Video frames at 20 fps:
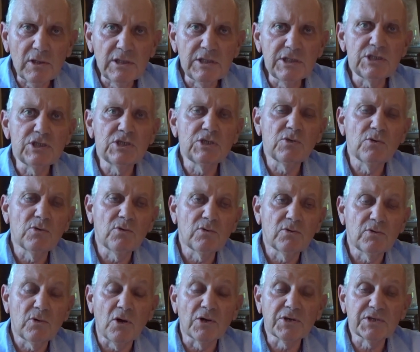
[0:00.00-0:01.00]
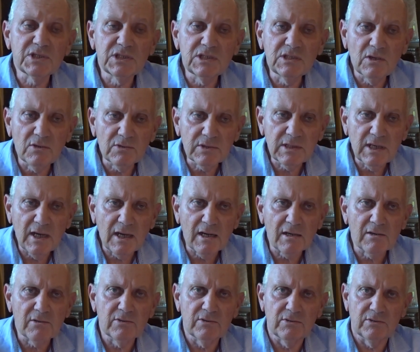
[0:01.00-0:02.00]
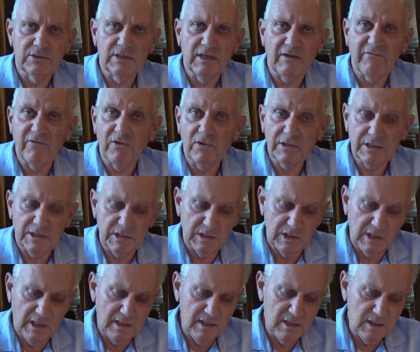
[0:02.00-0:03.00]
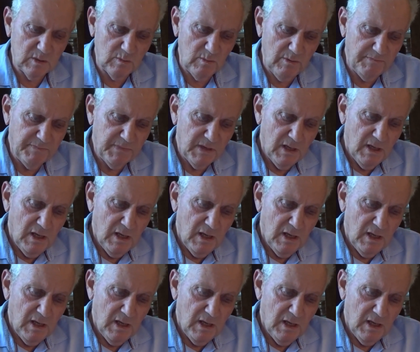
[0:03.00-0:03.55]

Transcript: religion occidentale d'avant le christianisme.